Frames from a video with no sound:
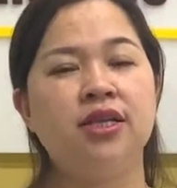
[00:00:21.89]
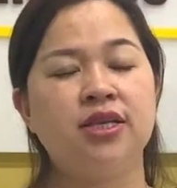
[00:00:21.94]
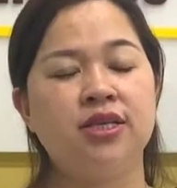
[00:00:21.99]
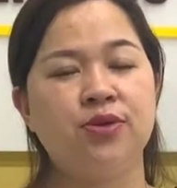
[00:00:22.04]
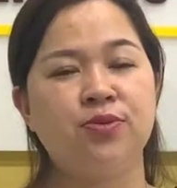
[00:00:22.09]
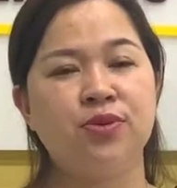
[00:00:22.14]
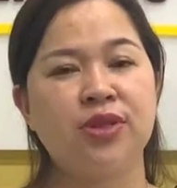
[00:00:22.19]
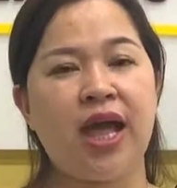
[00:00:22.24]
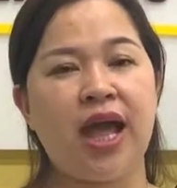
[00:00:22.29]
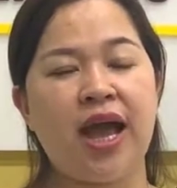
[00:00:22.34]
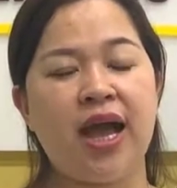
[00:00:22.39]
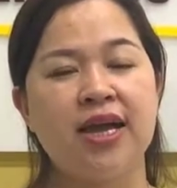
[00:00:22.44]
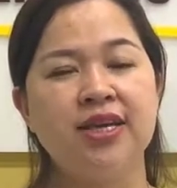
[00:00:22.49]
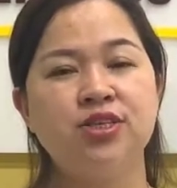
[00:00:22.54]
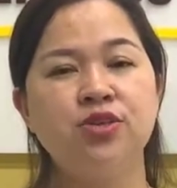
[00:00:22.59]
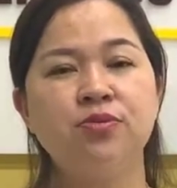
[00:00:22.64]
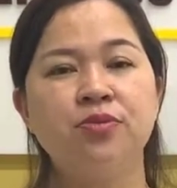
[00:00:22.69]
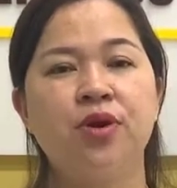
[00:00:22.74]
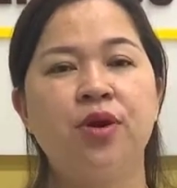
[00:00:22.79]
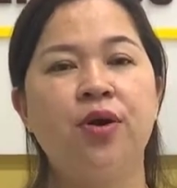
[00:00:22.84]
thì chúng ta hãy
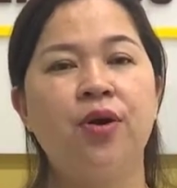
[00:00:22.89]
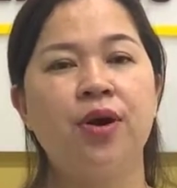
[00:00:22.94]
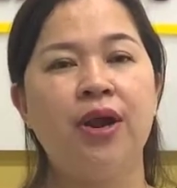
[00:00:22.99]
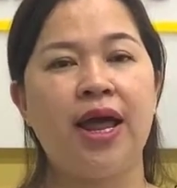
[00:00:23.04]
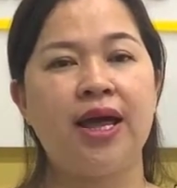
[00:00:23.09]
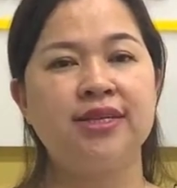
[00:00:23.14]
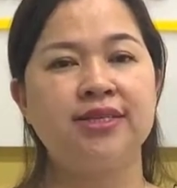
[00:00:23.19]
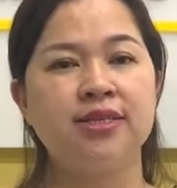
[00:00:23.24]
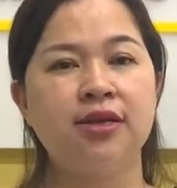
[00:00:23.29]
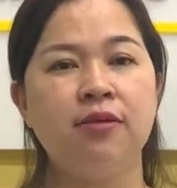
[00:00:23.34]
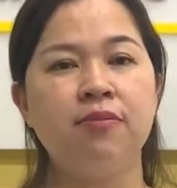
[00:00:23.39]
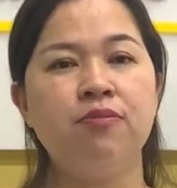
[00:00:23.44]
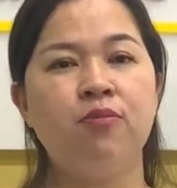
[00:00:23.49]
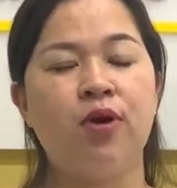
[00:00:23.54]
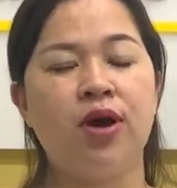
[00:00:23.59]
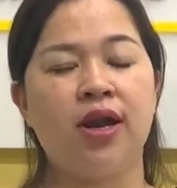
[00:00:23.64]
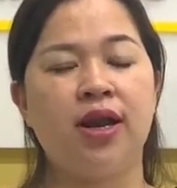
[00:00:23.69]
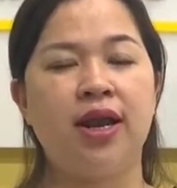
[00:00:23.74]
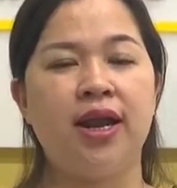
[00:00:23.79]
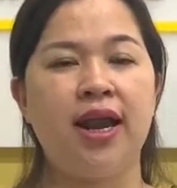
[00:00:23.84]
giúp cô là sub
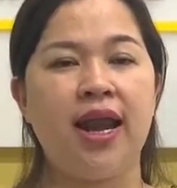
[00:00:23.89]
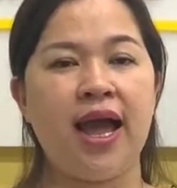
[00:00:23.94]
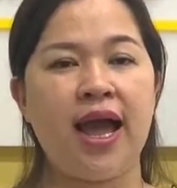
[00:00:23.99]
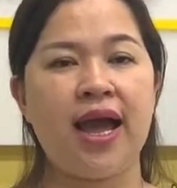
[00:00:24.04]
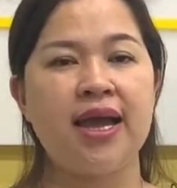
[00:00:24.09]
hoặc là